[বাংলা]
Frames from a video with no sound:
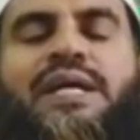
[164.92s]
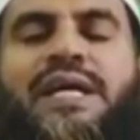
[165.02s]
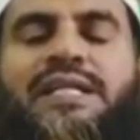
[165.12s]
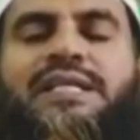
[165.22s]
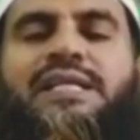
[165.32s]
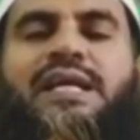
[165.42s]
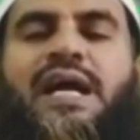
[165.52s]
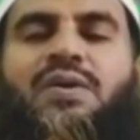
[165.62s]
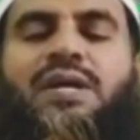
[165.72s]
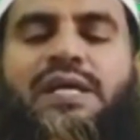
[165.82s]
খ্যাতির
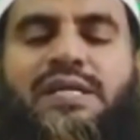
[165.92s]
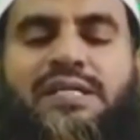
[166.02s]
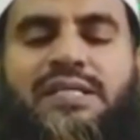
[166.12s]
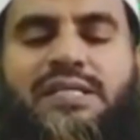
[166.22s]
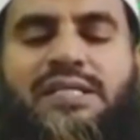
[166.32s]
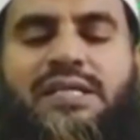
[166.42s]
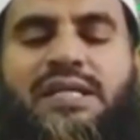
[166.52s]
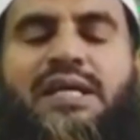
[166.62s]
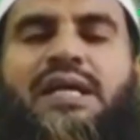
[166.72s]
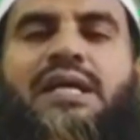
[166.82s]
কারণেই
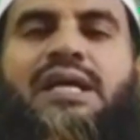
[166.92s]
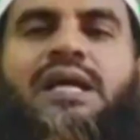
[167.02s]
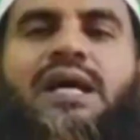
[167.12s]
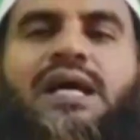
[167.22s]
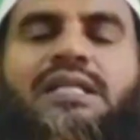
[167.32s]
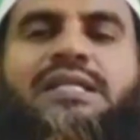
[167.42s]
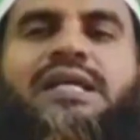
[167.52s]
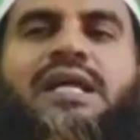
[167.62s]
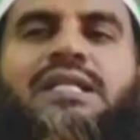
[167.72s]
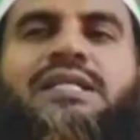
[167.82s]

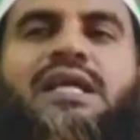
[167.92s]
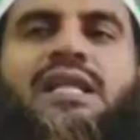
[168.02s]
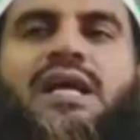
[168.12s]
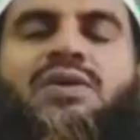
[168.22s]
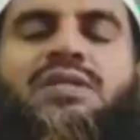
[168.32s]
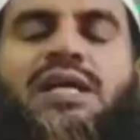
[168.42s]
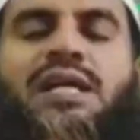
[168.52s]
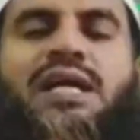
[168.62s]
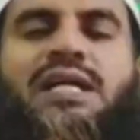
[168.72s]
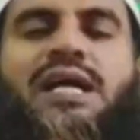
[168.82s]
খাদিজা রাদি আল্লাহ তাল
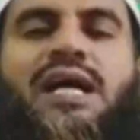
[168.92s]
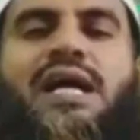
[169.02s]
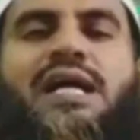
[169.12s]
আনহা